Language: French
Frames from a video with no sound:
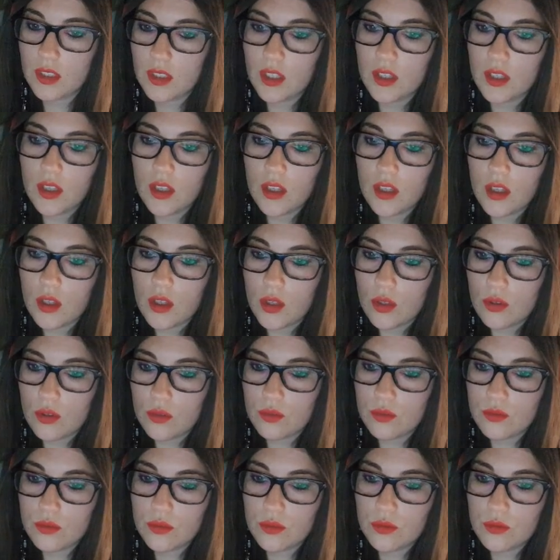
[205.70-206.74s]
Euh,
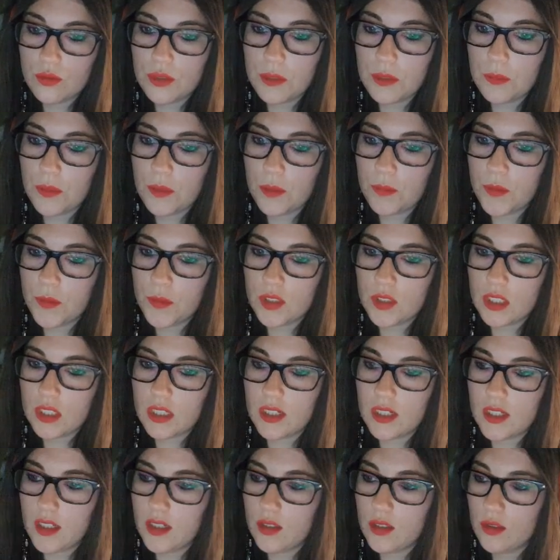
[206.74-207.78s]
donc du coup, il m'en
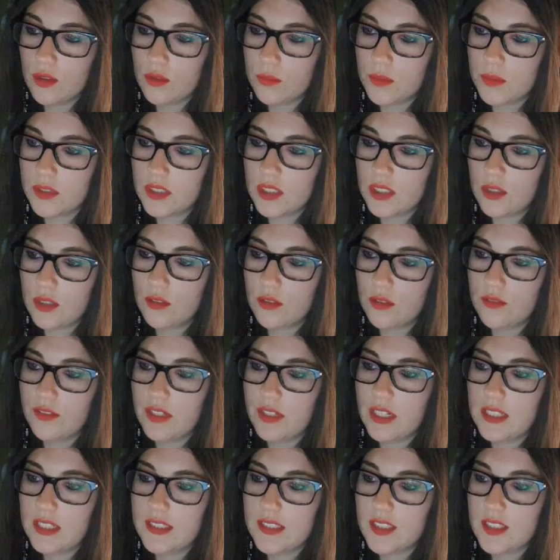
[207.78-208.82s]
manque un, Augmenter de
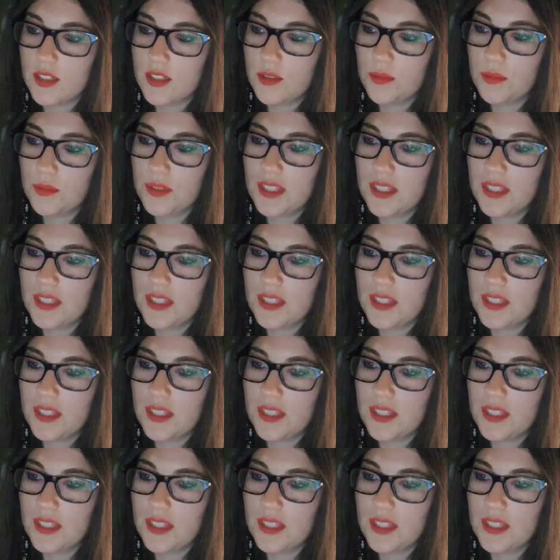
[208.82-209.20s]
level, c'est